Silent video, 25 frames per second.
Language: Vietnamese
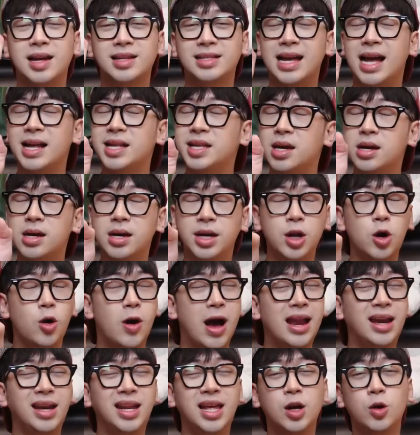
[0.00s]
ra những cái đồ
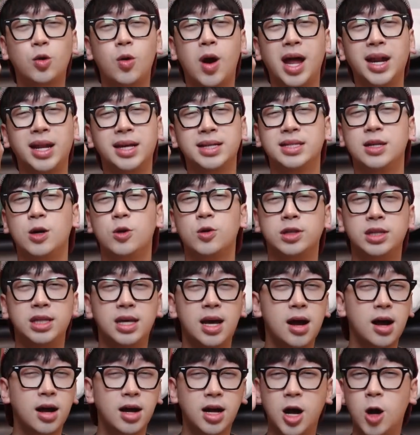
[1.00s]
ăn liên quan đến sầu
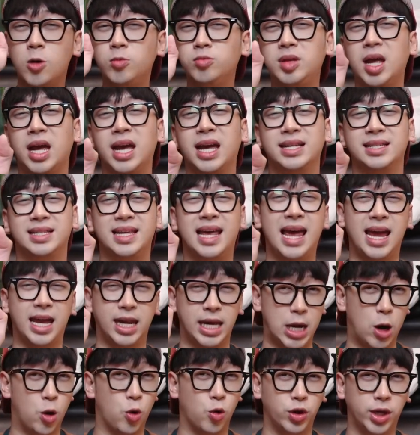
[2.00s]
riêng không thể rẻ
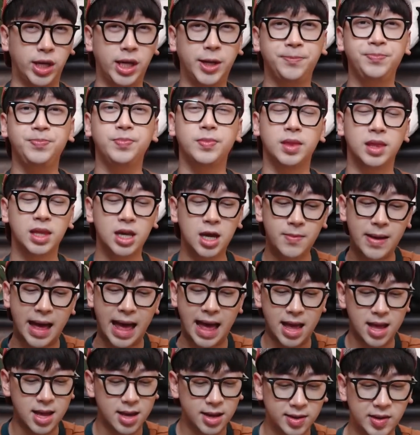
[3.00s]
nổi Nhưng
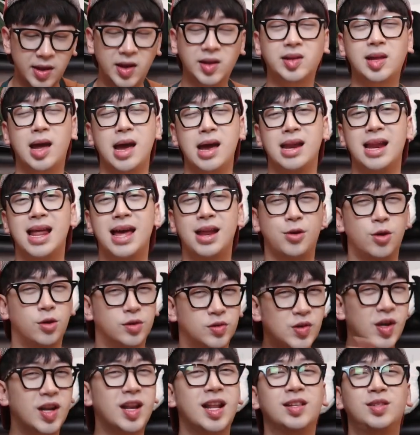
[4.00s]
mà Ninh thấy là nó
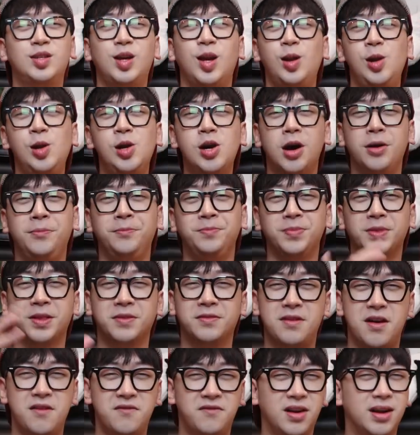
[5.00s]
rất là chất lượng
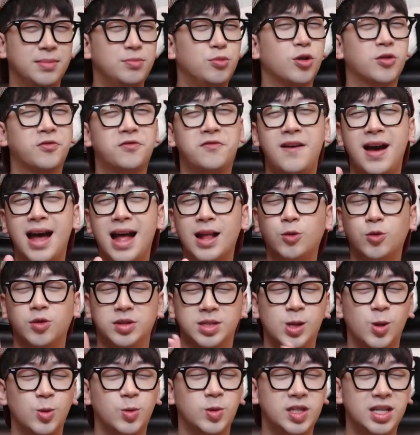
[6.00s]
Và với một fan của
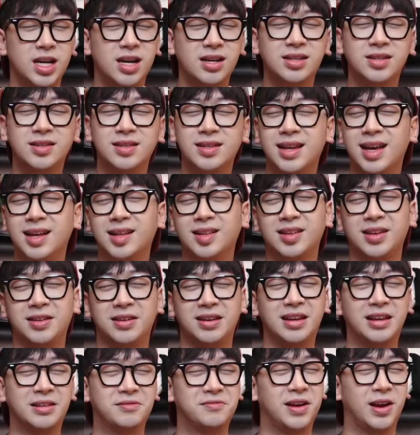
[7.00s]
sầu riêng như Ninh thì
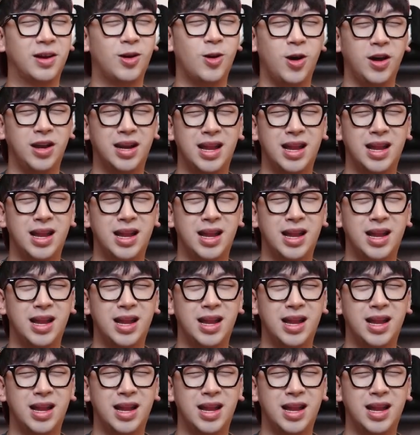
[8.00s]
Ninh phải gọi